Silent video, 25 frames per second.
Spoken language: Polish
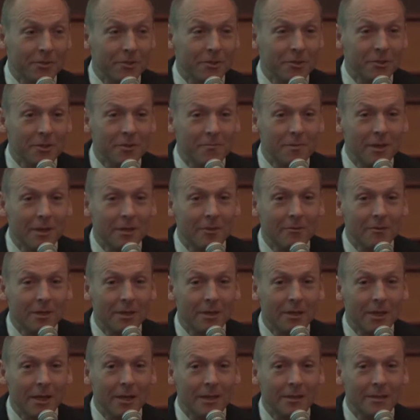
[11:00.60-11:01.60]
tworzyć normalną
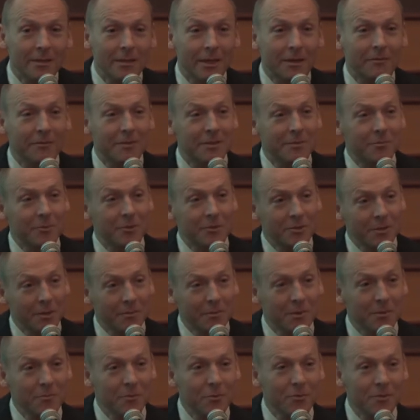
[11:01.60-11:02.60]
redakcję, a więc
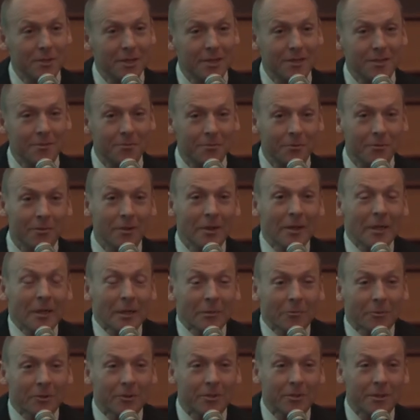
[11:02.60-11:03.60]
potrzebny był zespół,
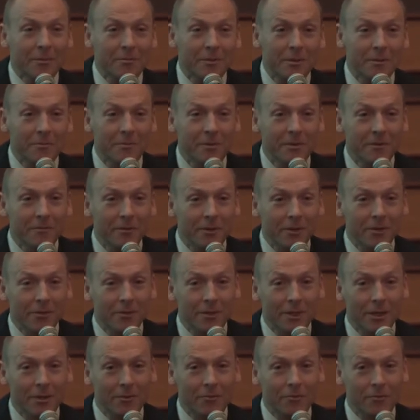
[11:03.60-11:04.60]
potrzebni byli
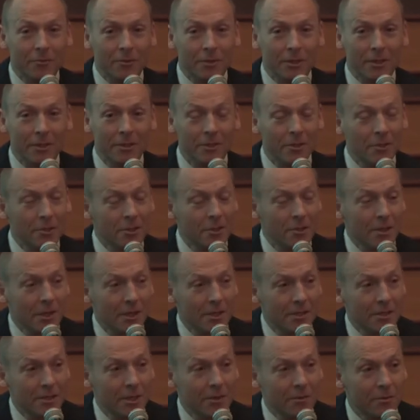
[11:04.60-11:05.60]
wolontariusze. I co się
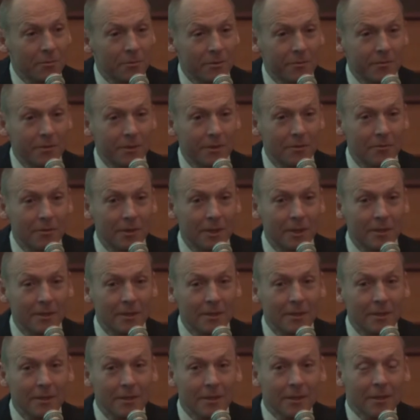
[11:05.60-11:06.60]
okazało po wielu
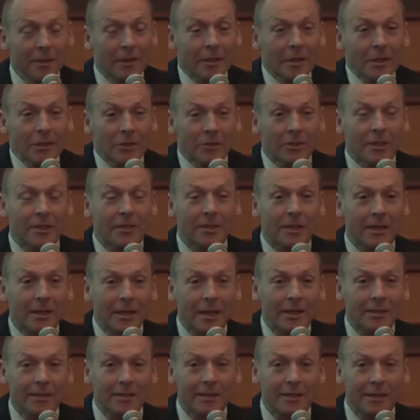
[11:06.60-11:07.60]
latach? Że
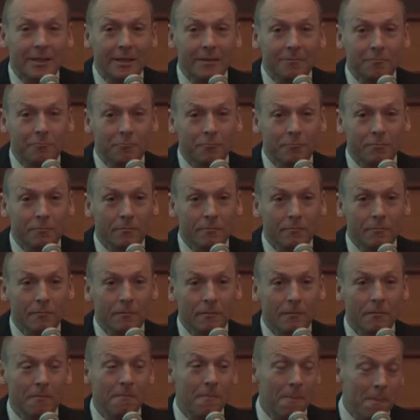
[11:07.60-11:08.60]
integracja
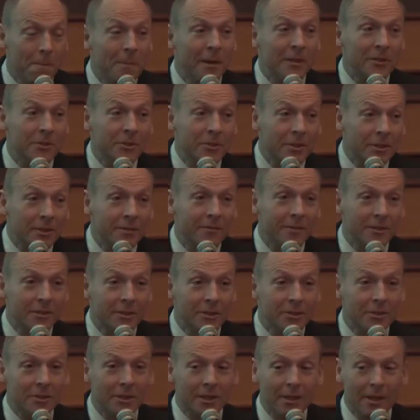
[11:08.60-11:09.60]
ma dzisiaj
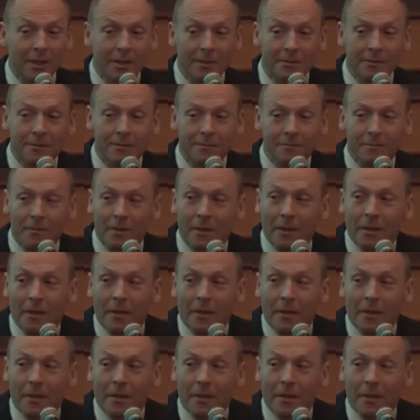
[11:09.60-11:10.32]
20 lat.